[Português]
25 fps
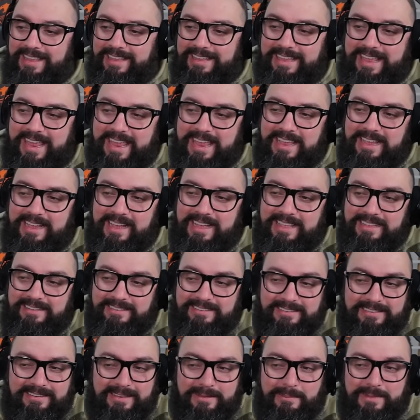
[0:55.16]
quem ganha
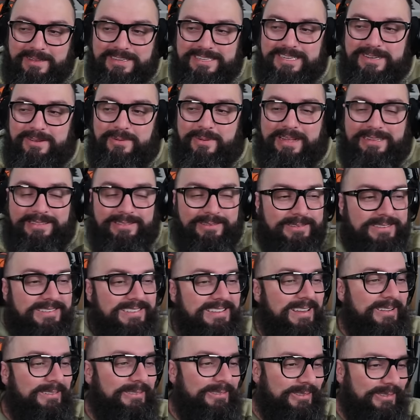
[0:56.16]
acima de
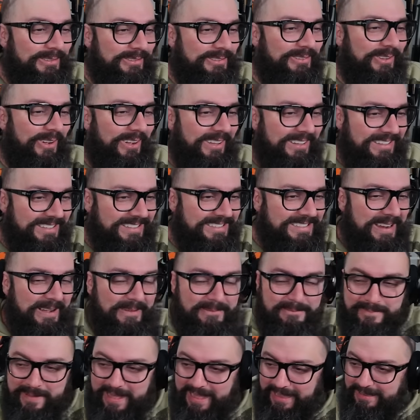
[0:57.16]
400 dólares já
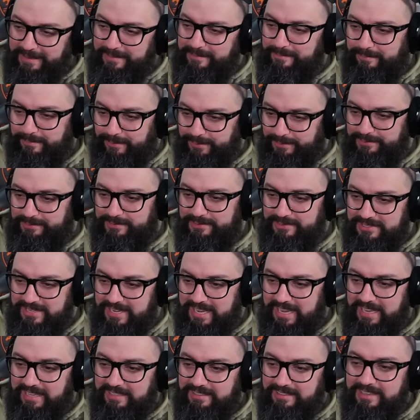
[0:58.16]
paga imposto de
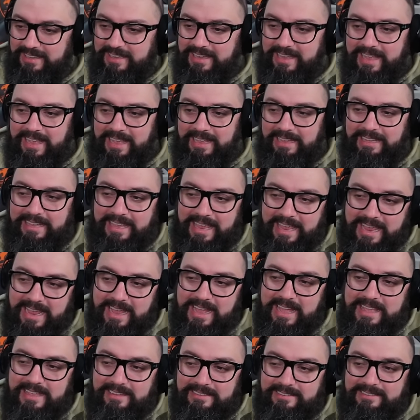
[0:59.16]
renda. Quem
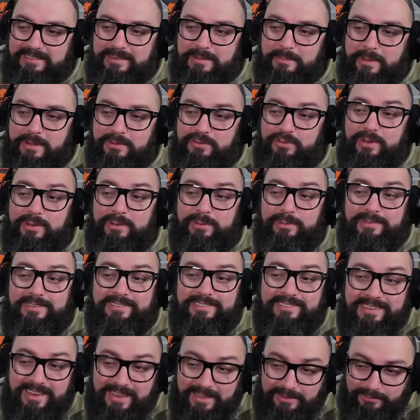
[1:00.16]
ganha acima de
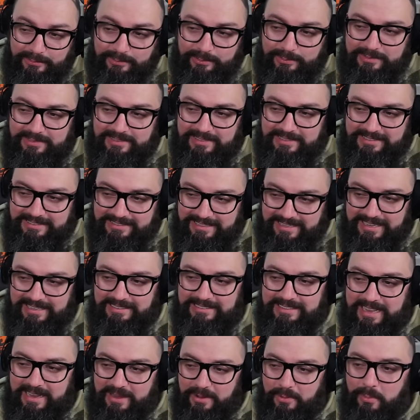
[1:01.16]

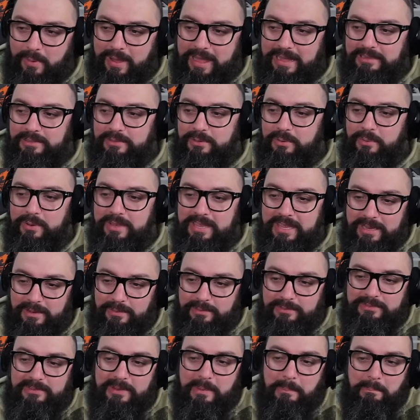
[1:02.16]
834,
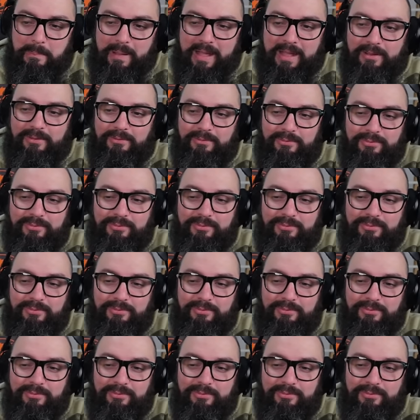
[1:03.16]
ricos que pagam